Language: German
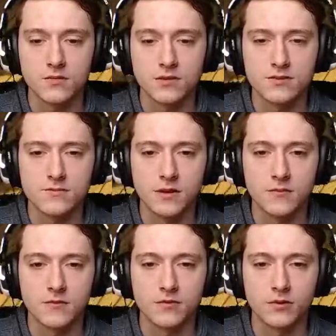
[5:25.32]
Und jetzt machen
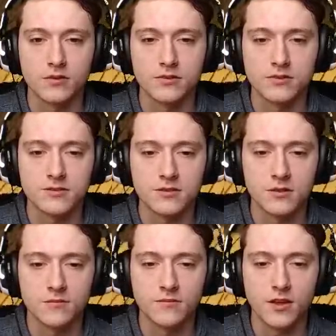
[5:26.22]
wir folgendes. Das hier
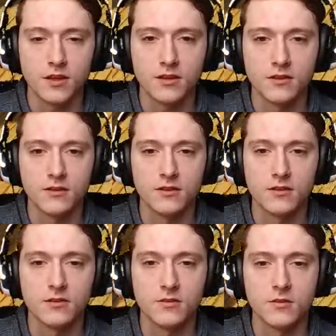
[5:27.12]
kommt weg.
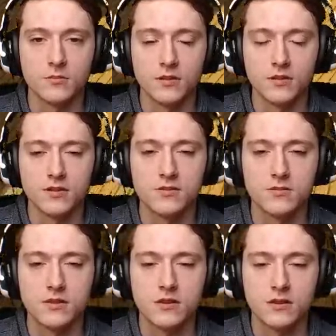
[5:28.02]
Kommt dann hier so
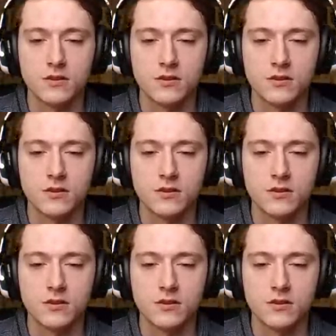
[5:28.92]
hin.